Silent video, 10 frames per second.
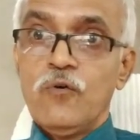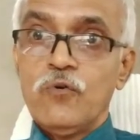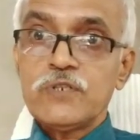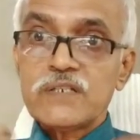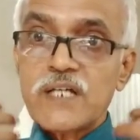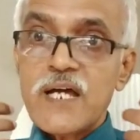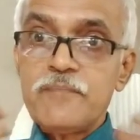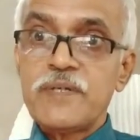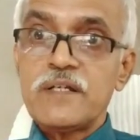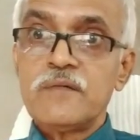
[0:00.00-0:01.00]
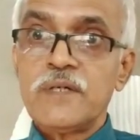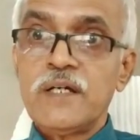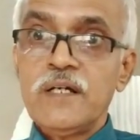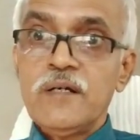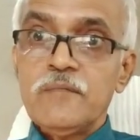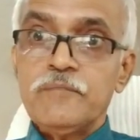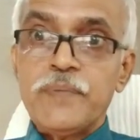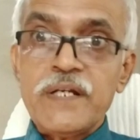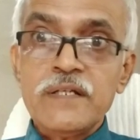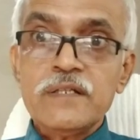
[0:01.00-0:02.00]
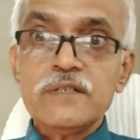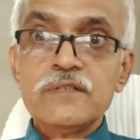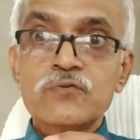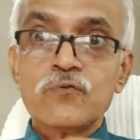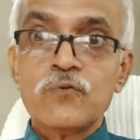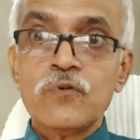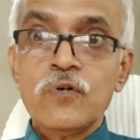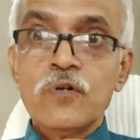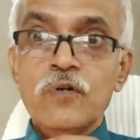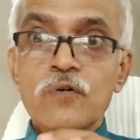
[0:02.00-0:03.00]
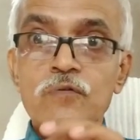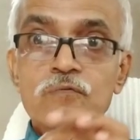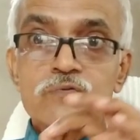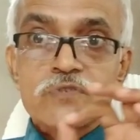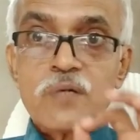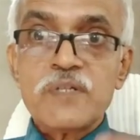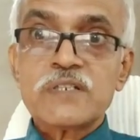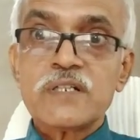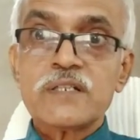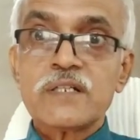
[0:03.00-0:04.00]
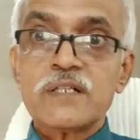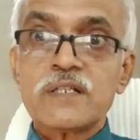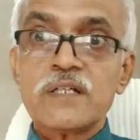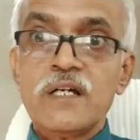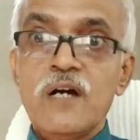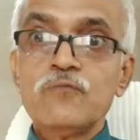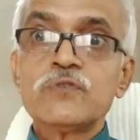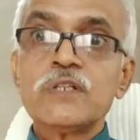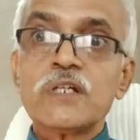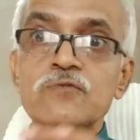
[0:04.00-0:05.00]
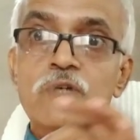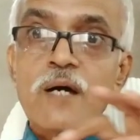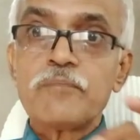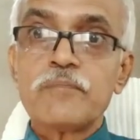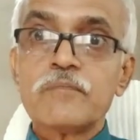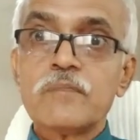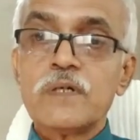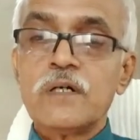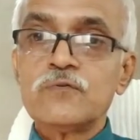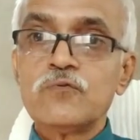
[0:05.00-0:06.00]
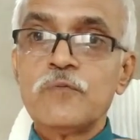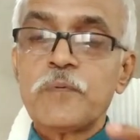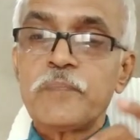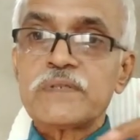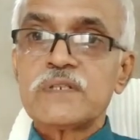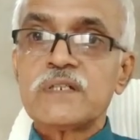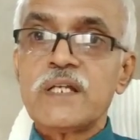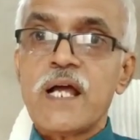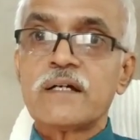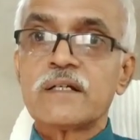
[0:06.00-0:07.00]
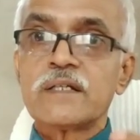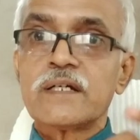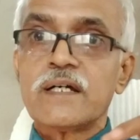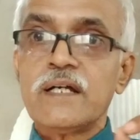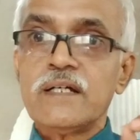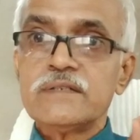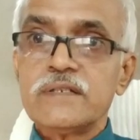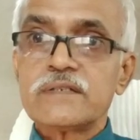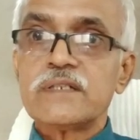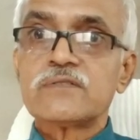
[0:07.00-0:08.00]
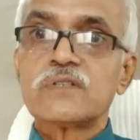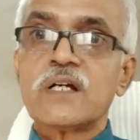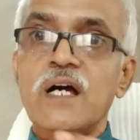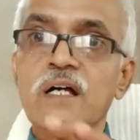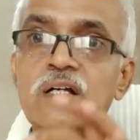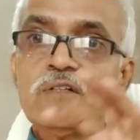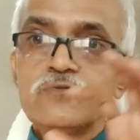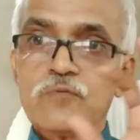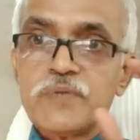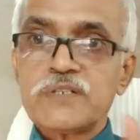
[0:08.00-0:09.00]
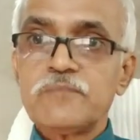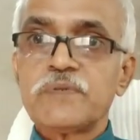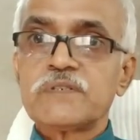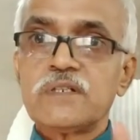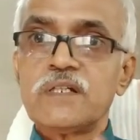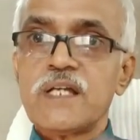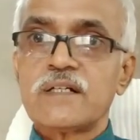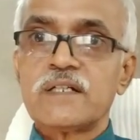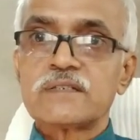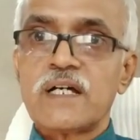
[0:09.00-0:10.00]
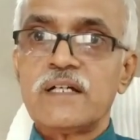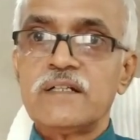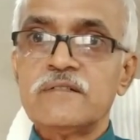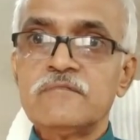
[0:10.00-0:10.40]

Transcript: वो जाता है ब्रेन में ब्रेन इसको समझ कर करके उसी के अनुराप अनुरूप प्रतिक्रिया करने का निर्देश देगा तो व्यक्ति प्रतिक्रिया करता है